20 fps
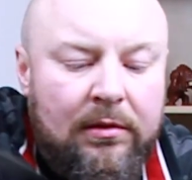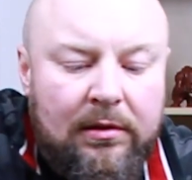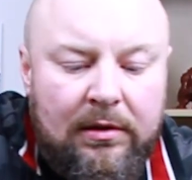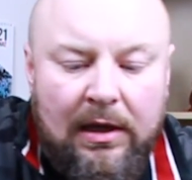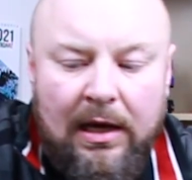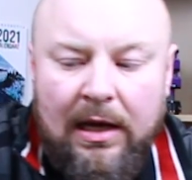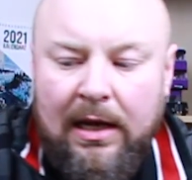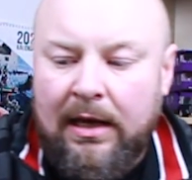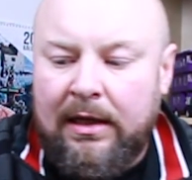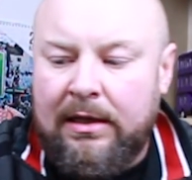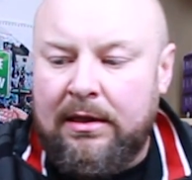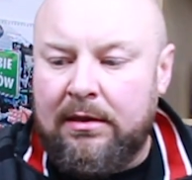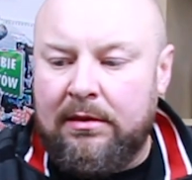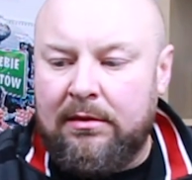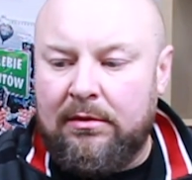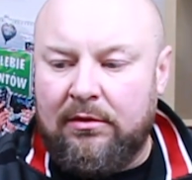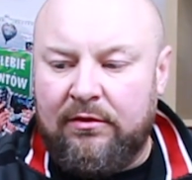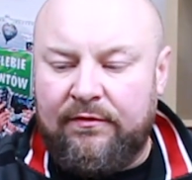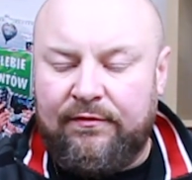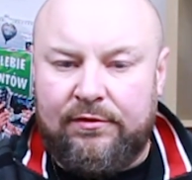Tak,
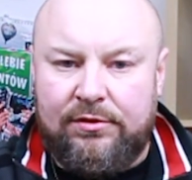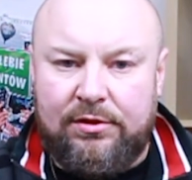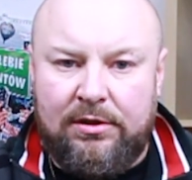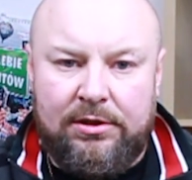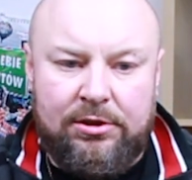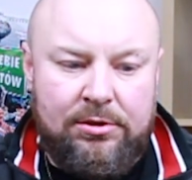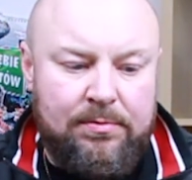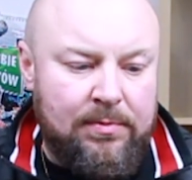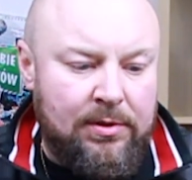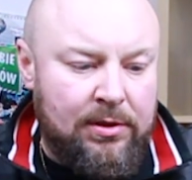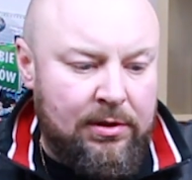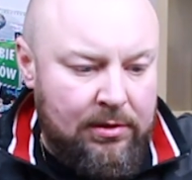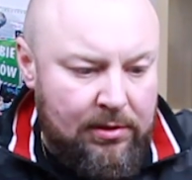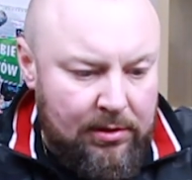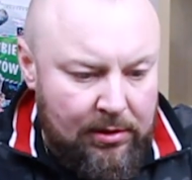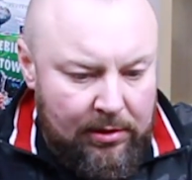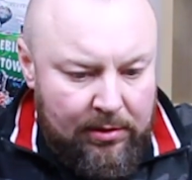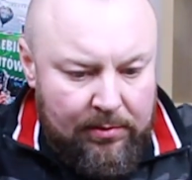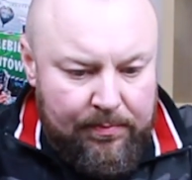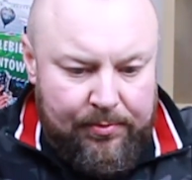otworzyliśmy
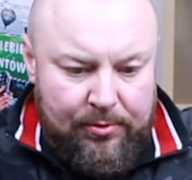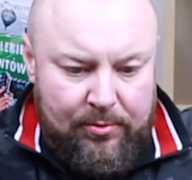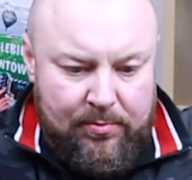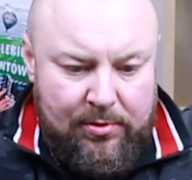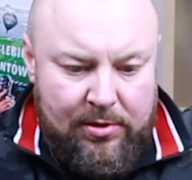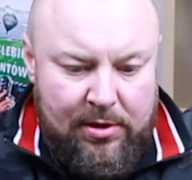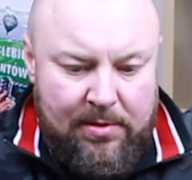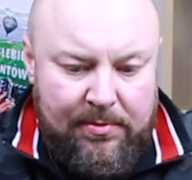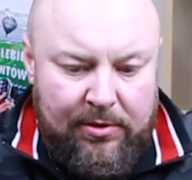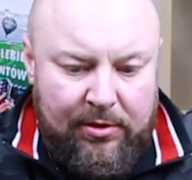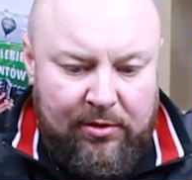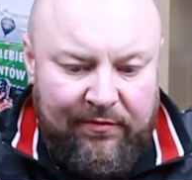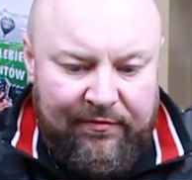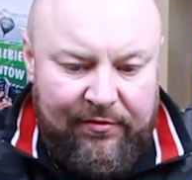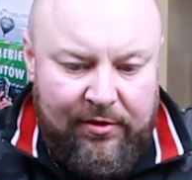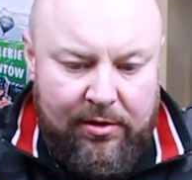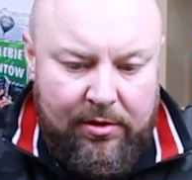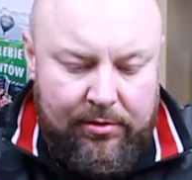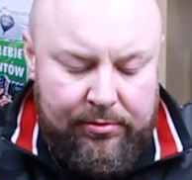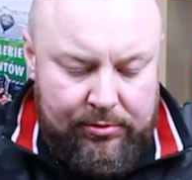i próbujemy to
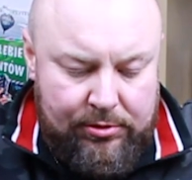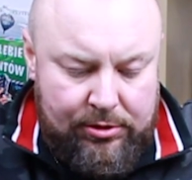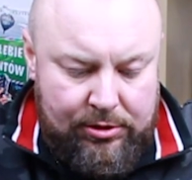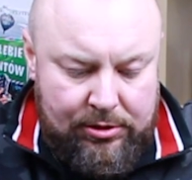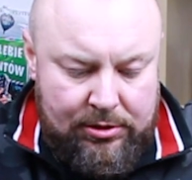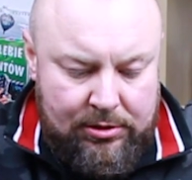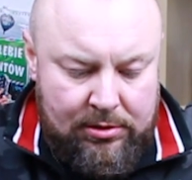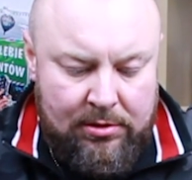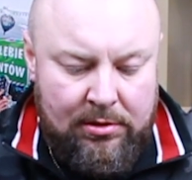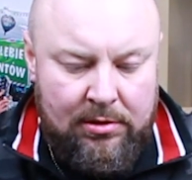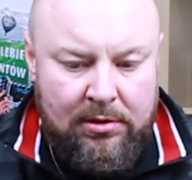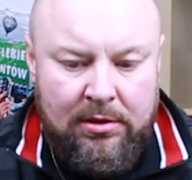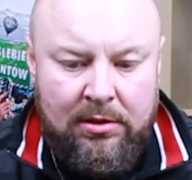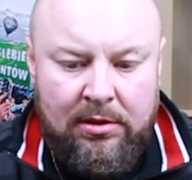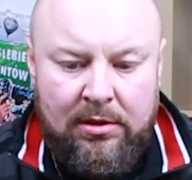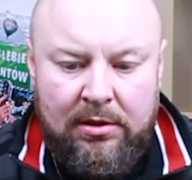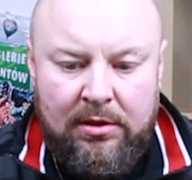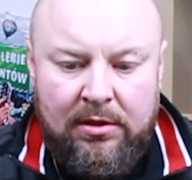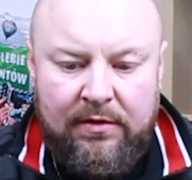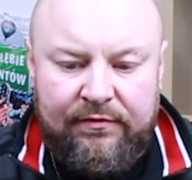wyjąć.
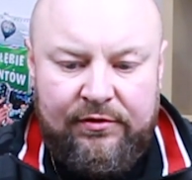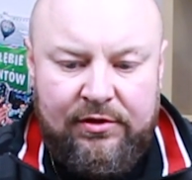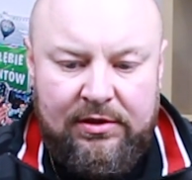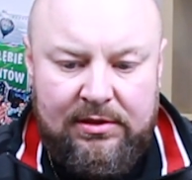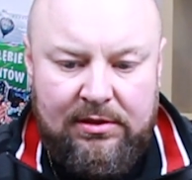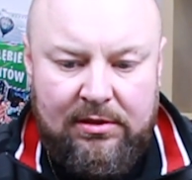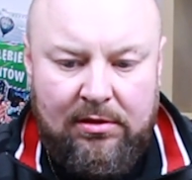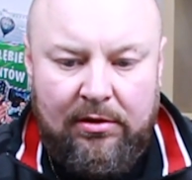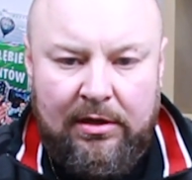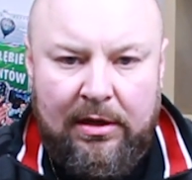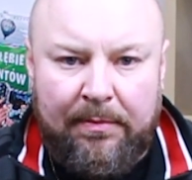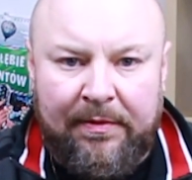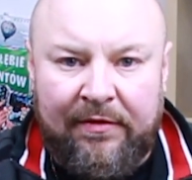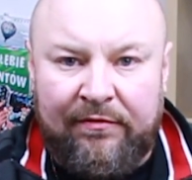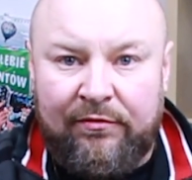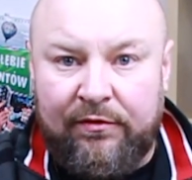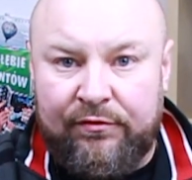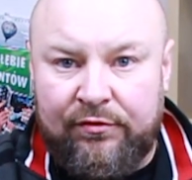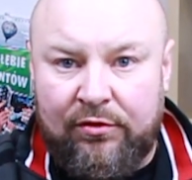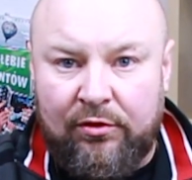Wszystko. Na
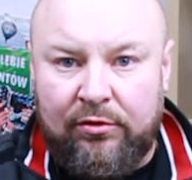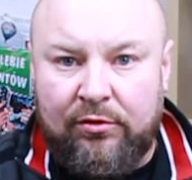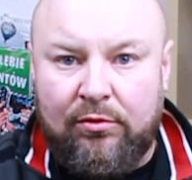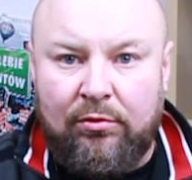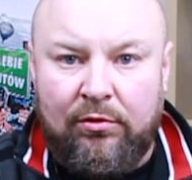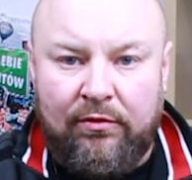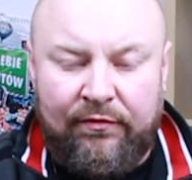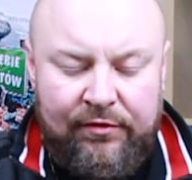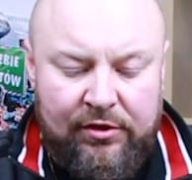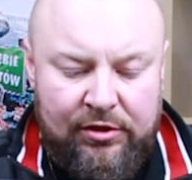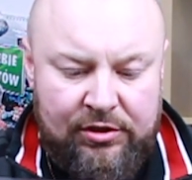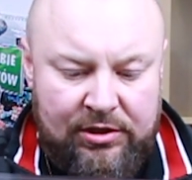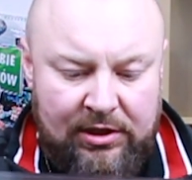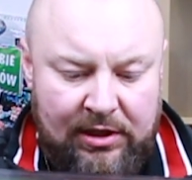pewno w środku również